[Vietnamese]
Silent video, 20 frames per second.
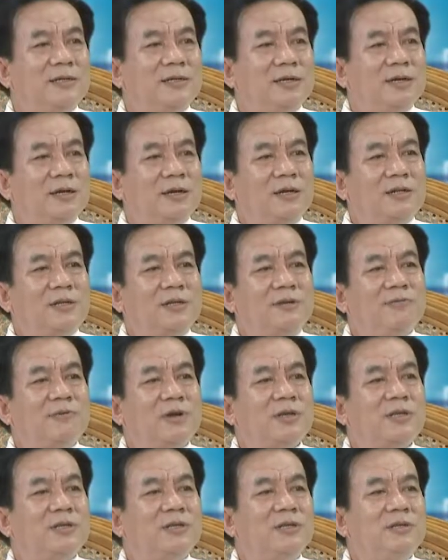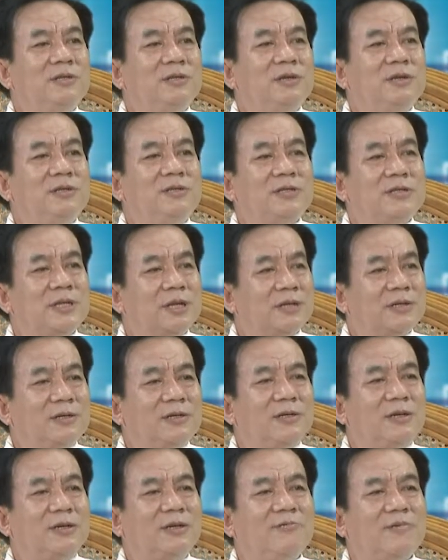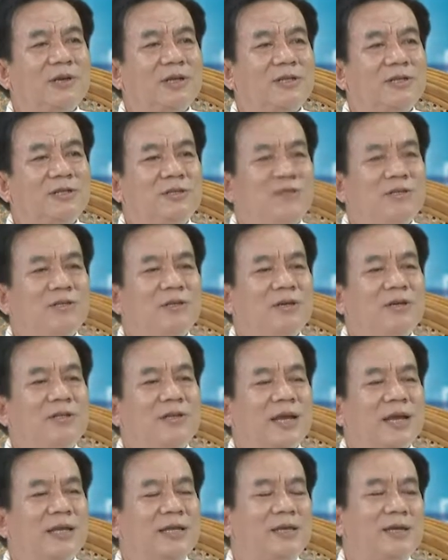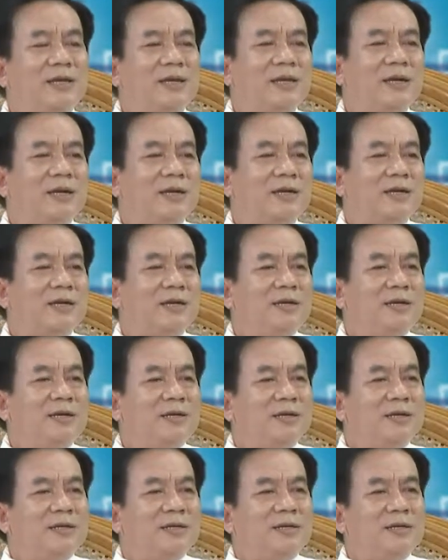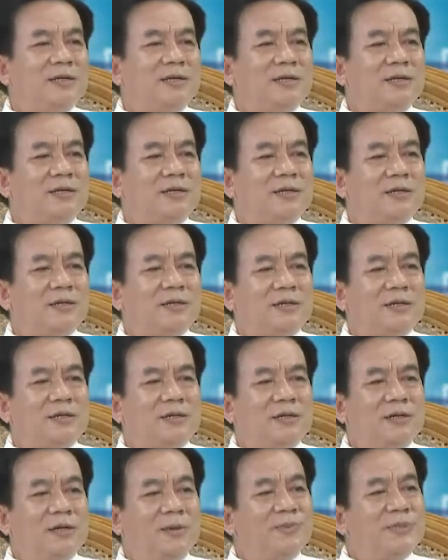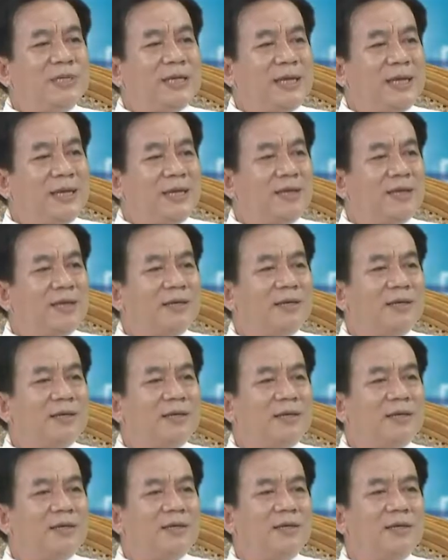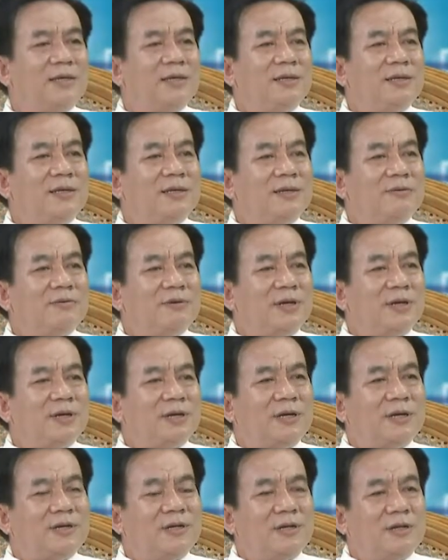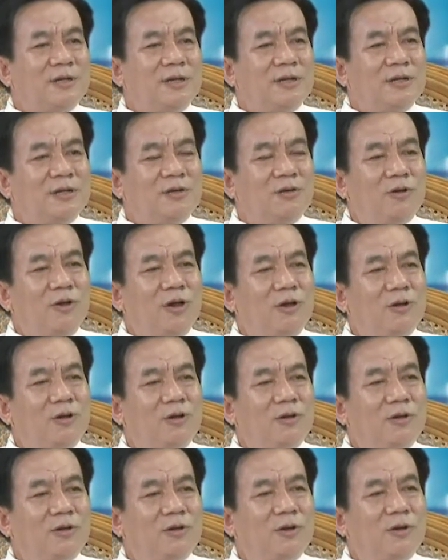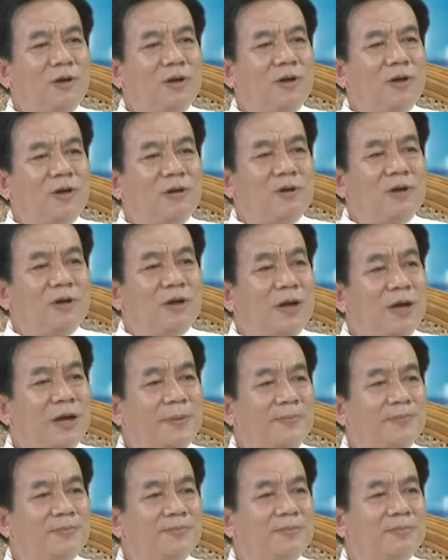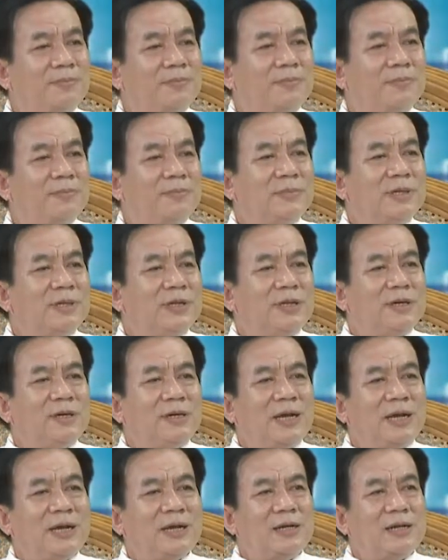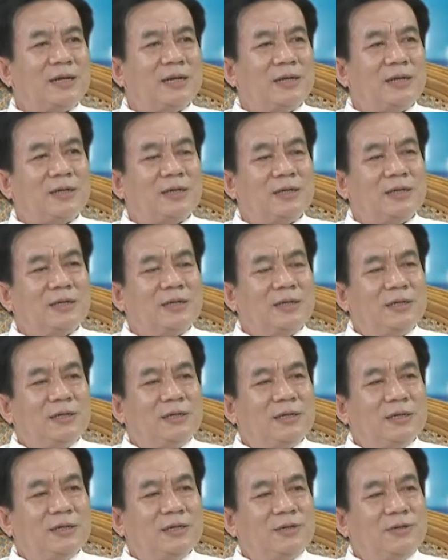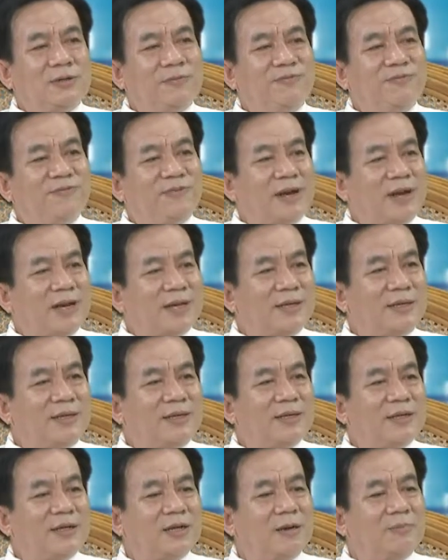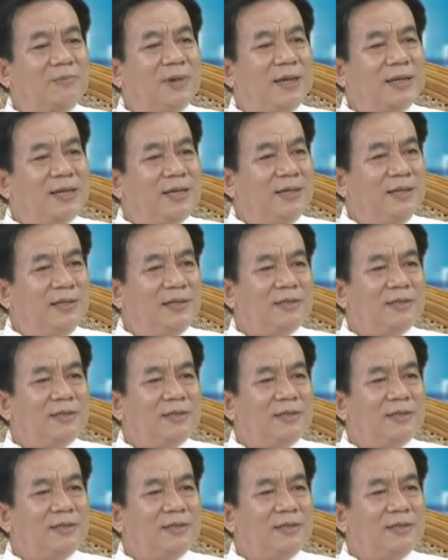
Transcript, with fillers: ở những vật ở nước sạch ở vật chứa dạng như là à, lớp xe vâng. và những lon đồ à, lon đồ hộp hoặc là chum vải không để kín